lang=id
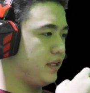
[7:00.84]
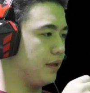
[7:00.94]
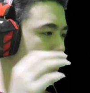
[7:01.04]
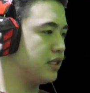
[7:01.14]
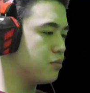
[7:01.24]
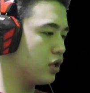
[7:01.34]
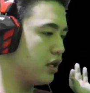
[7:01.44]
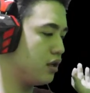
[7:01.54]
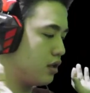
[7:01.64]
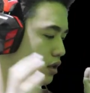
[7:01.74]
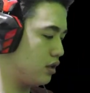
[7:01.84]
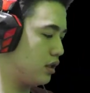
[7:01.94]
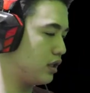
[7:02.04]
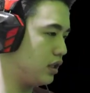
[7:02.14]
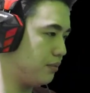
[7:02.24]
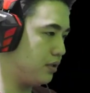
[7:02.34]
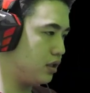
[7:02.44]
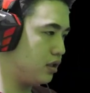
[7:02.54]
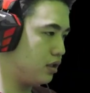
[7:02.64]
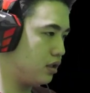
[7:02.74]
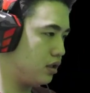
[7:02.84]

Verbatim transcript: Diam aja mungkin. Kita diam aja.